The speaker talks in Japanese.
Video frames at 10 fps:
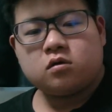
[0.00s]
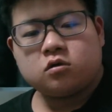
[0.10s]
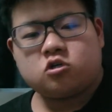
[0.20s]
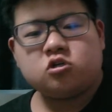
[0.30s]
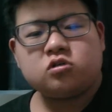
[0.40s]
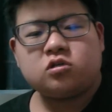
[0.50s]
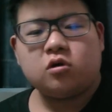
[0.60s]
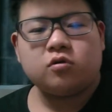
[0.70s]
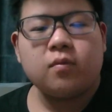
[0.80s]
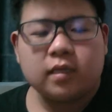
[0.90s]
空気を
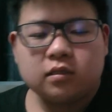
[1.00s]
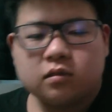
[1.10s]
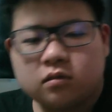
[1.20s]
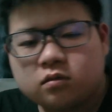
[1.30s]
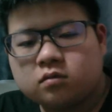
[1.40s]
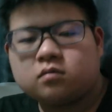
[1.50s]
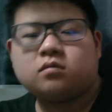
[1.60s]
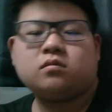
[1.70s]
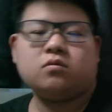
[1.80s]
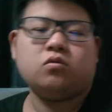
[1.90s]
読め。
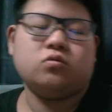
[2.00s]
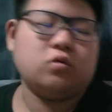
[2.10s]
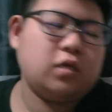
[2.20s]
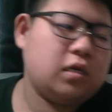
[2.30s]
本当に。